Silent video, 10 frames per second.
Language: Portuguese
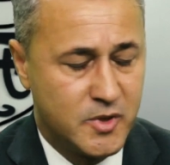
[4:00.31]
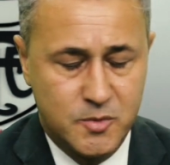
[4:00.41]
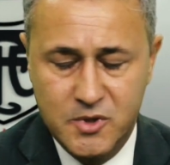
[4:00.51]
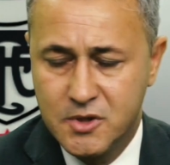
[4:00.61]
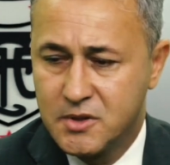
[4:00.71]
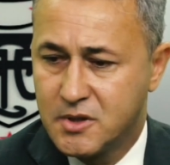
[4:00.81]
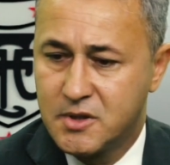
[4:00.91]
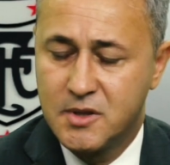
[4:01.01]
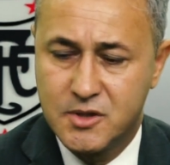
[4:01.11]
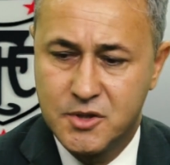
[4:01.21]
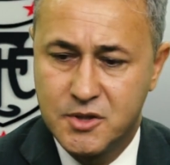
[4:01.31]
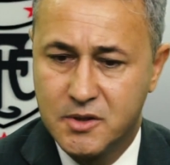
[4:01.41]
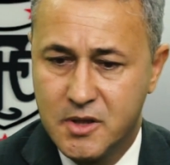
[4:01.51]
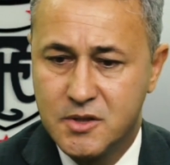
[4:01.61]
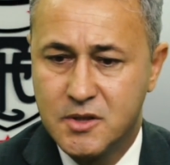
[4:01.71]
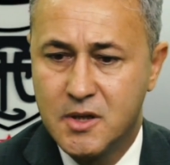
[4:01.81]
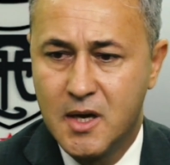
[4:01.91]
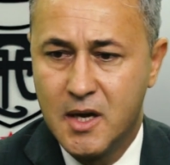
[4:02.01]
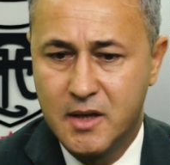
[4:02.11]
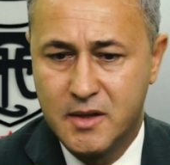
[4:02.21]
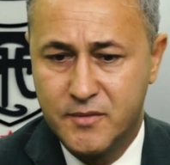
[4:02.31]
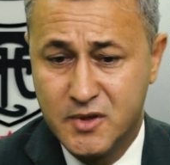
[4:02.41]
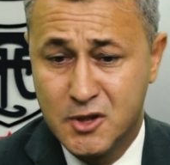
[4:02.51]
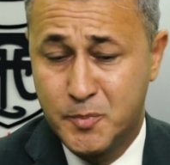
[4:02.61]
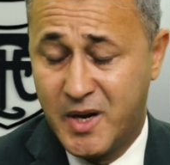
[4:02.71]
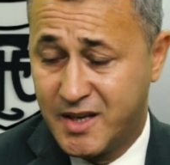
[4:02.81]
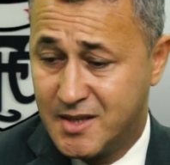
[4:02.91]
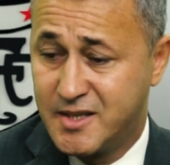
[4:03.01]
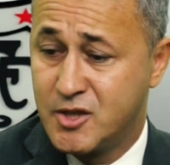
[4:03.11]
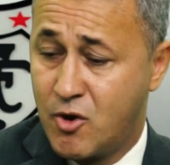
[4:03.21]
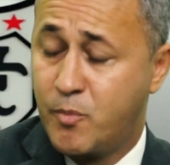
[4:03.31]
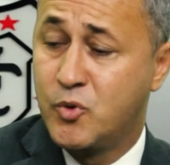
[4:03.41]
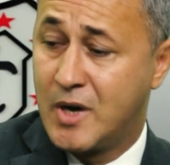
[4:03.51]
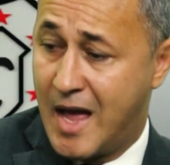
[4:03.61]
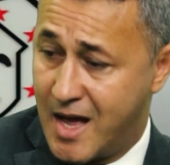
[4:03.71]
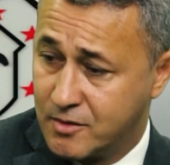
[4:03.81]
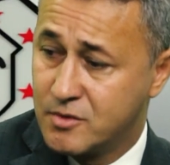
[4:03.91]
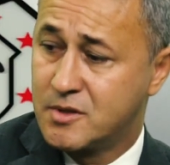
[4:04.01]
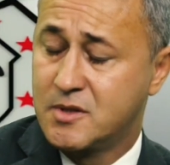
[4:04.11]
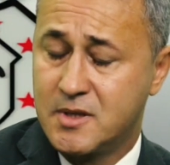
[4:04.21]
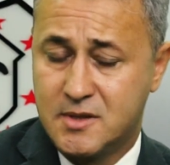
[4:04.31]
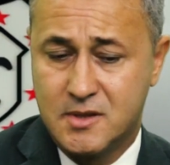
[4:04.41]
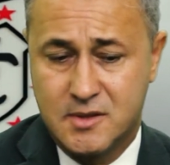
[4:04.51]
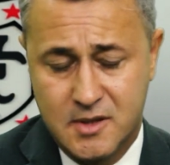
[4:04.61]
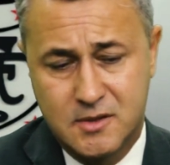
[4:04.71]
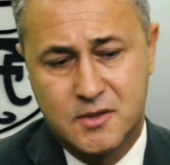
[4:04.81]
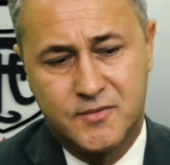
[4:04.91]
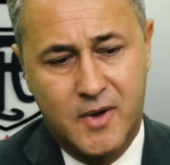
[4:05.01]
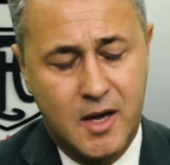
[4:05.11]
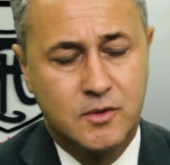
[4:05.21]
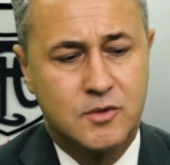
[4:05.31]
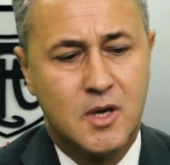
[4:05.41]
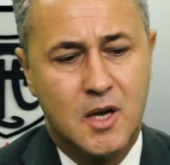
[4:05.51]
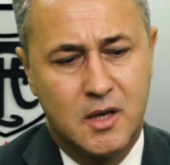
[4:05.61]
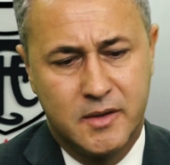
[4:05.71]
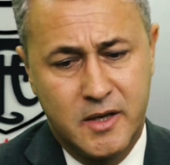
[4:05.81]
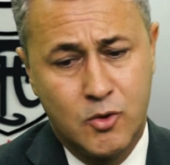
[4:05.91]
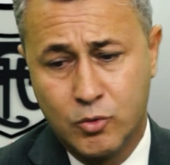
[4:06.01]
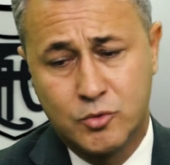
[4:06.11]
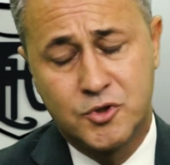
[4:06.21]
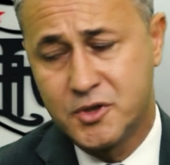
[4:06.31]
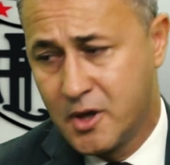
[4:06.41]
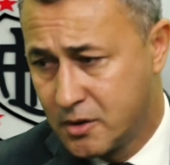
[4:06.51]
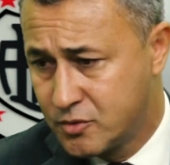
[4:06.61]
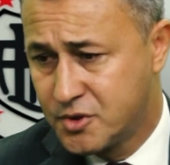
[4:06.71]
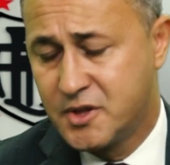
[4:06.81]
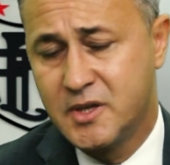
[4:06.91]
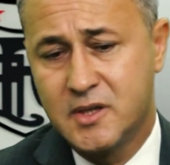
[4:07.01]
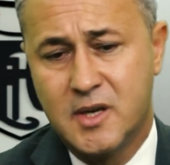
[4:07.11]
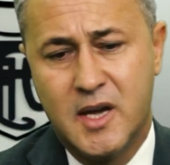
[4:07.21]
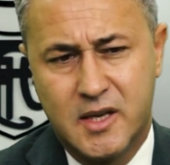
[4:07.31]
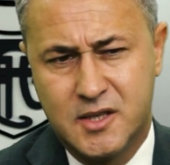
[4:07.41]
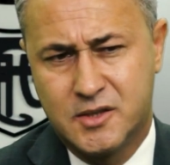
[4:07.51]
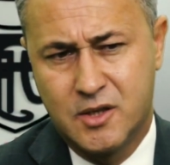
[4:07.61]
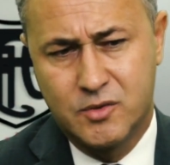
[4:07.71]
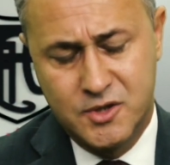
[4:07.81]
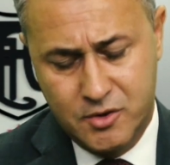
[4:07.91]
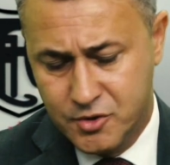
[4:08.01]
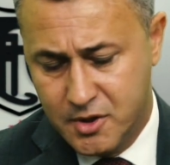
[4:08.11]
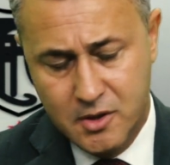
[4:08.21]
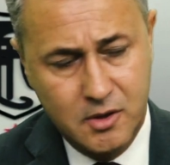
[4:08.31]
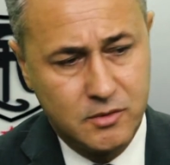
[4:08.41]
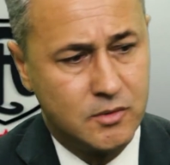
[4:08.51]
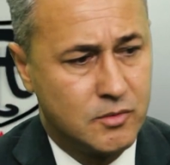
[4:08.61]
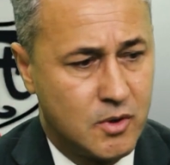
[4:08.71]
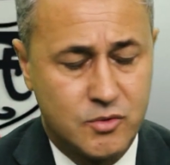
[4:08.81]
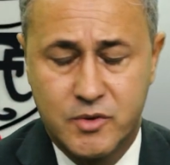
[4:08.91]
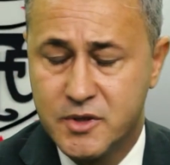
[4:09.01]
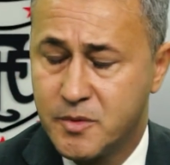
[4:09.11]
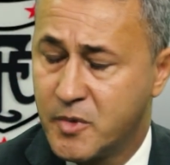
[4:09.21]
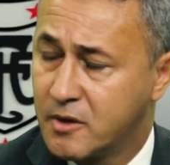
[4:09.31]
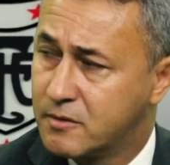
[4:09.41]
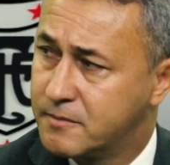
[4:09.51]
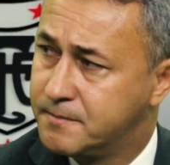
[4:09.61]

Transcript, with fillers: as medidas que a gente entende devidas para que sejam apurados esses, esses fatos né, e outros tantos que, que estão, estão chegando ao nosso conhecimento.